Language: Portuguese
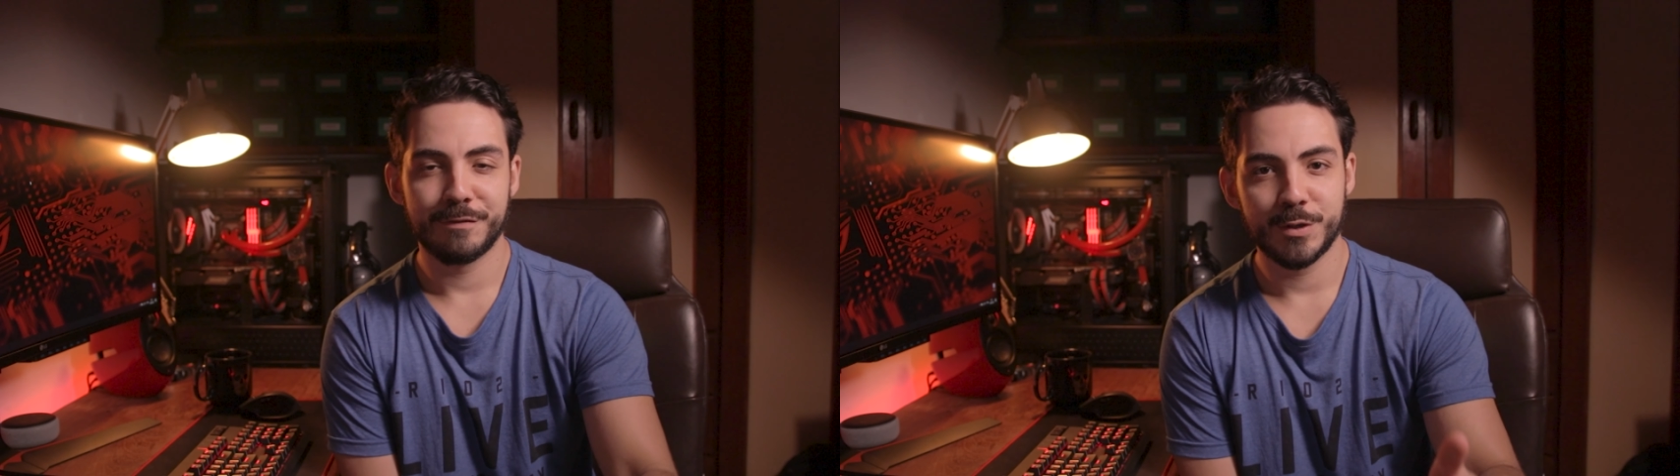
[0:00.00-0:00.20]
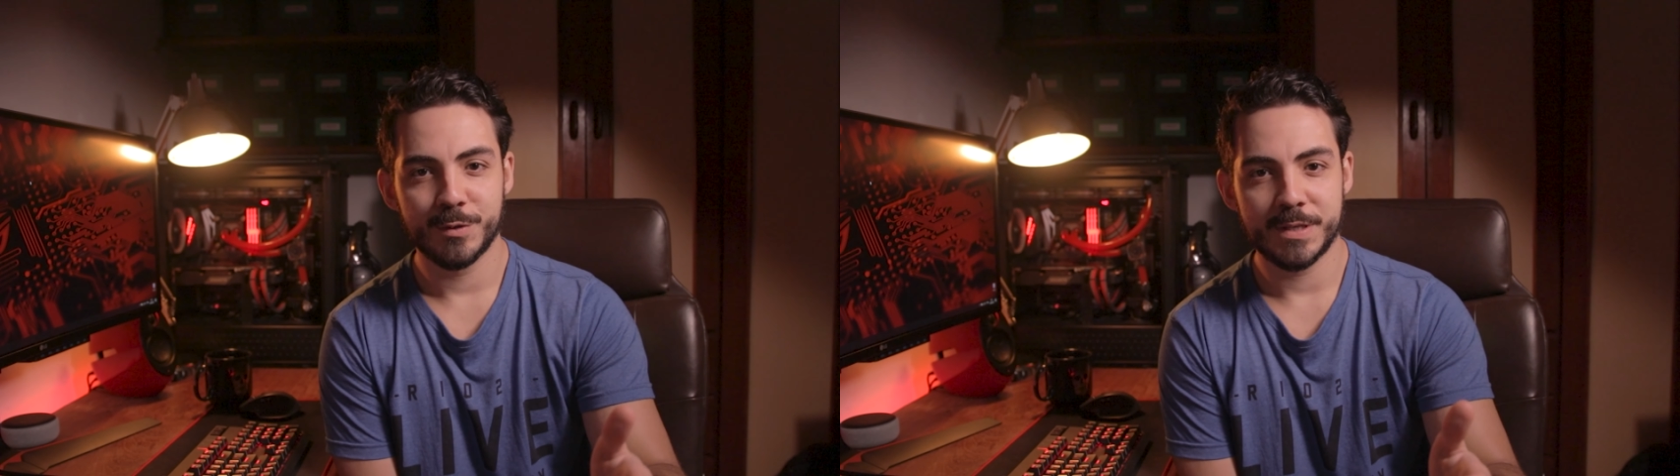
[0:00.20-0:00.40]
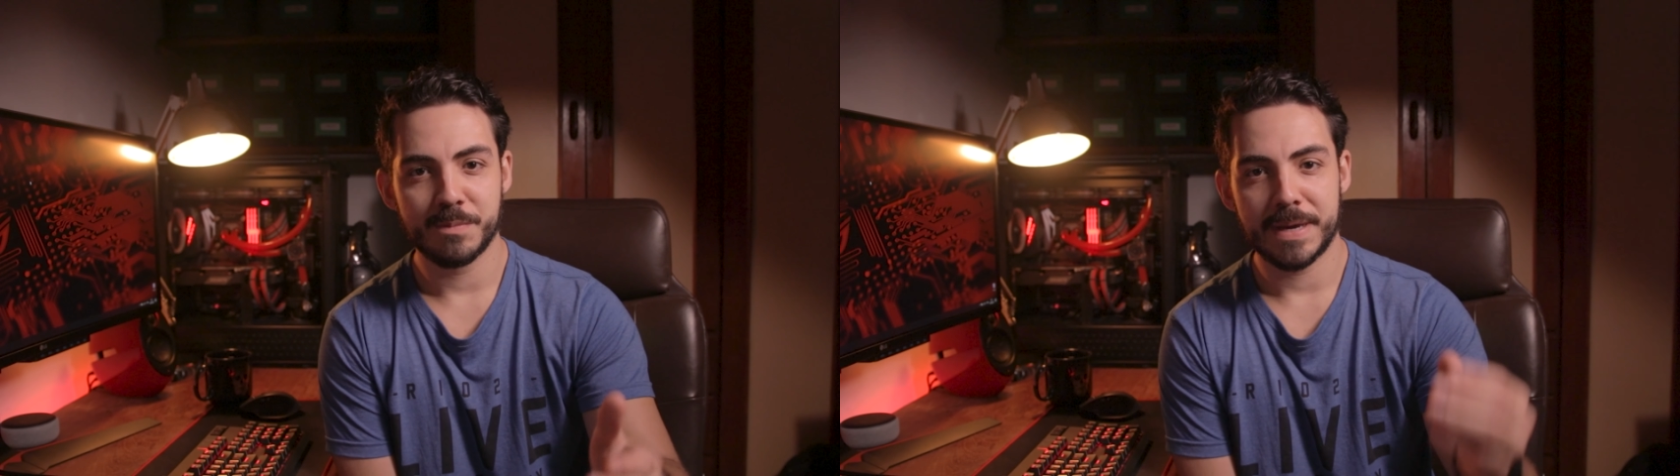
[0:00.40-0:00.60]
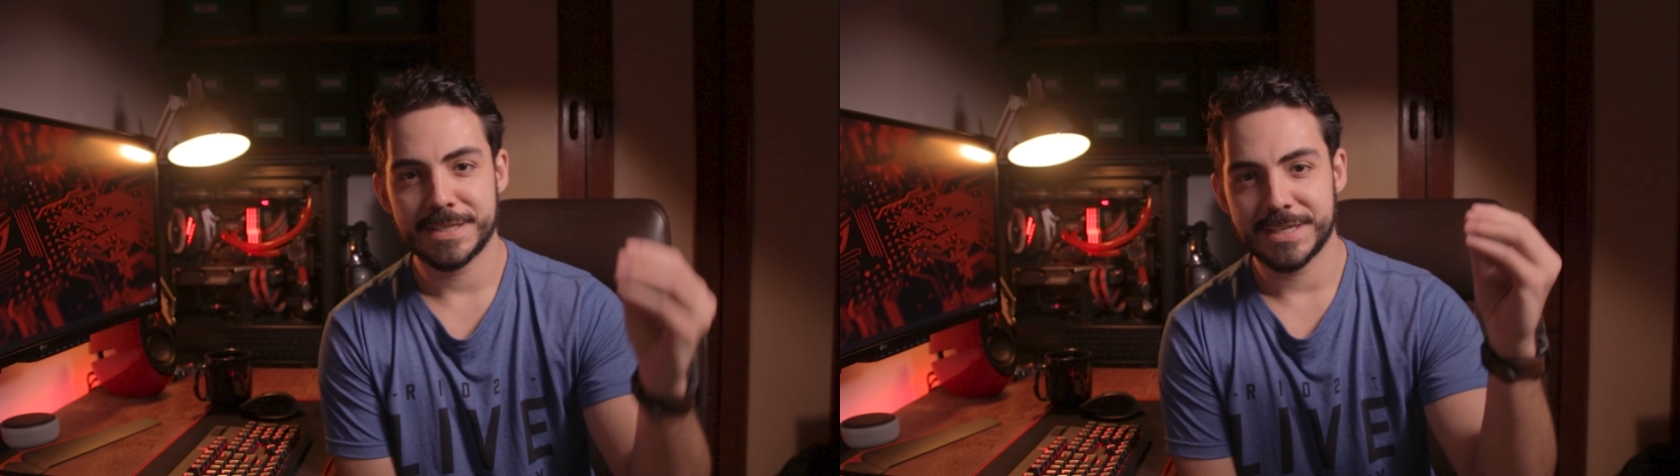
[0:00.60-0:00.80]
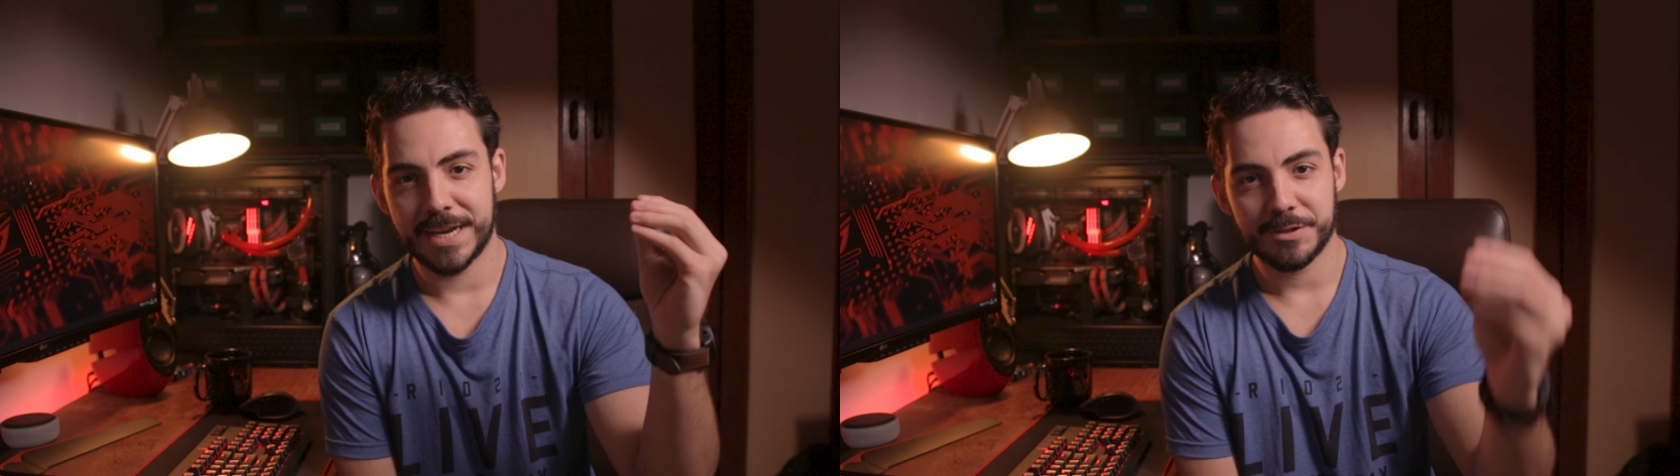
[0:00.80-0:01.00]
Videozinho bem
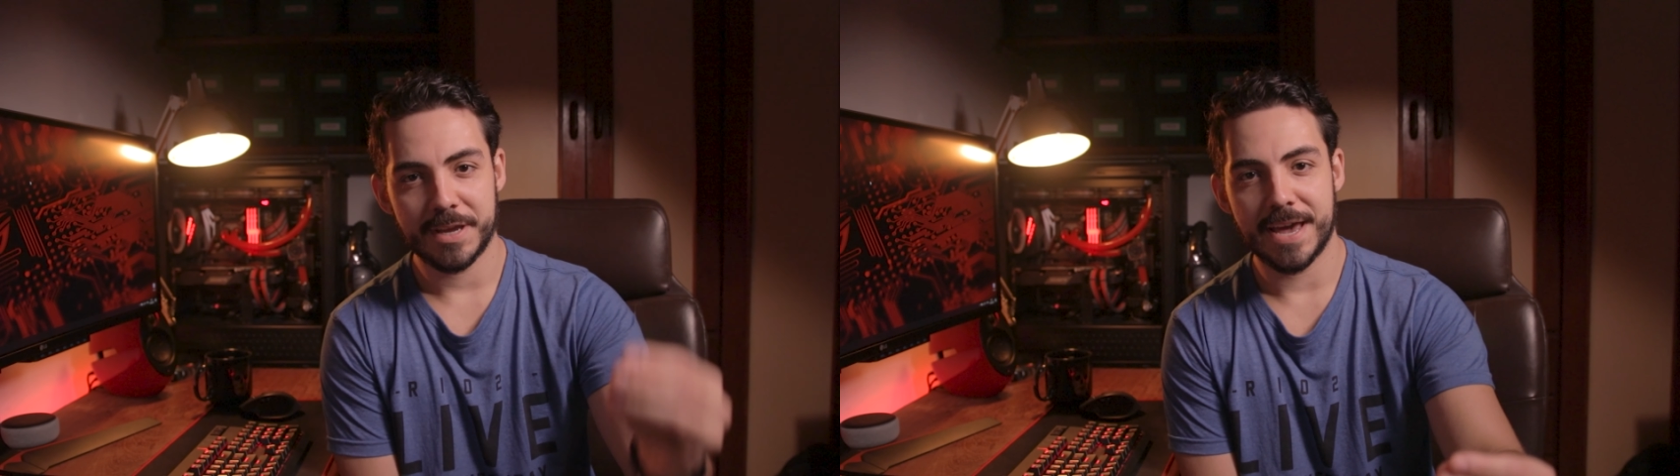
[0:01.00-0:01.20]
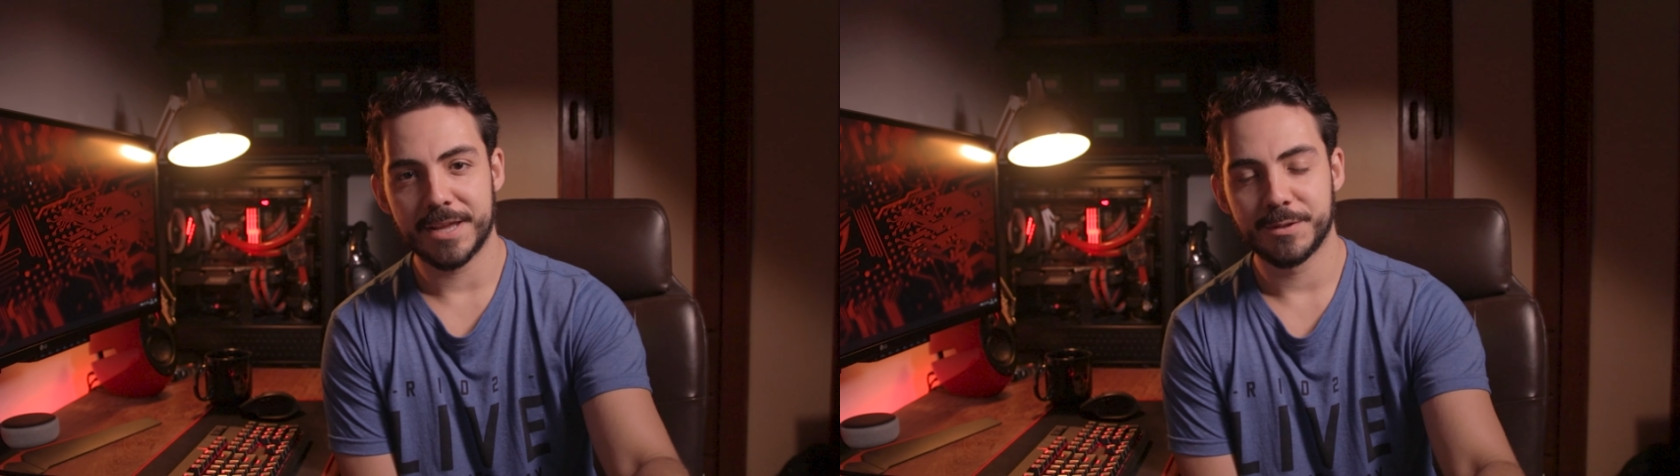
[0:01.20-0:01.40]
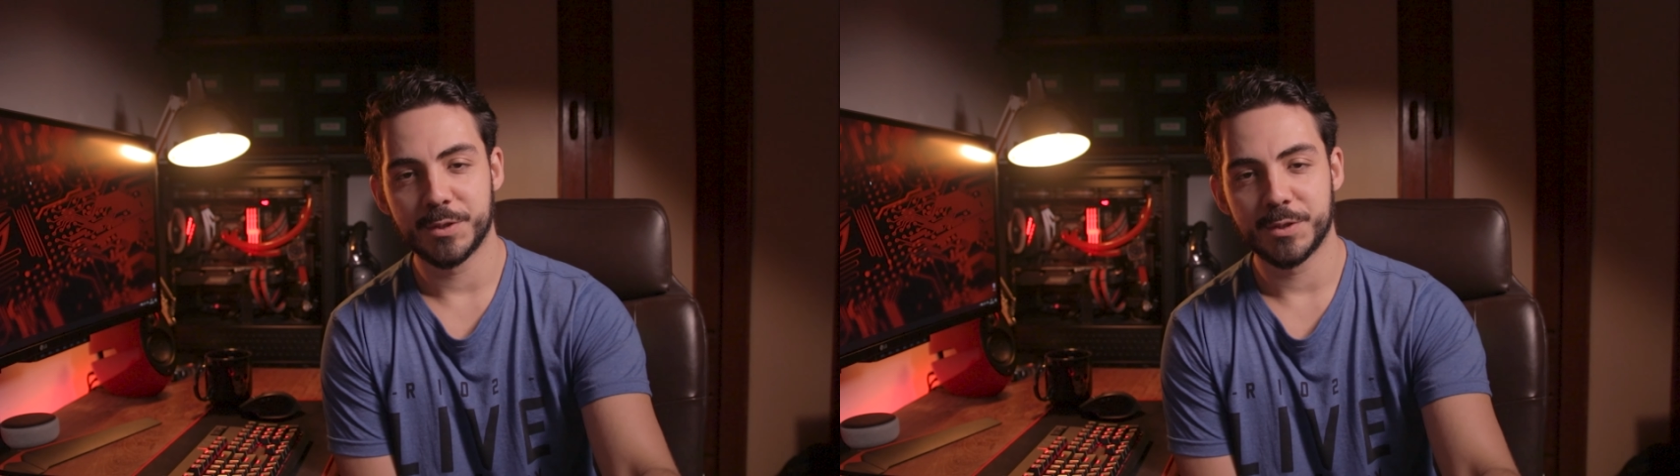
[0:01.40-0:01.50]
direto e reto.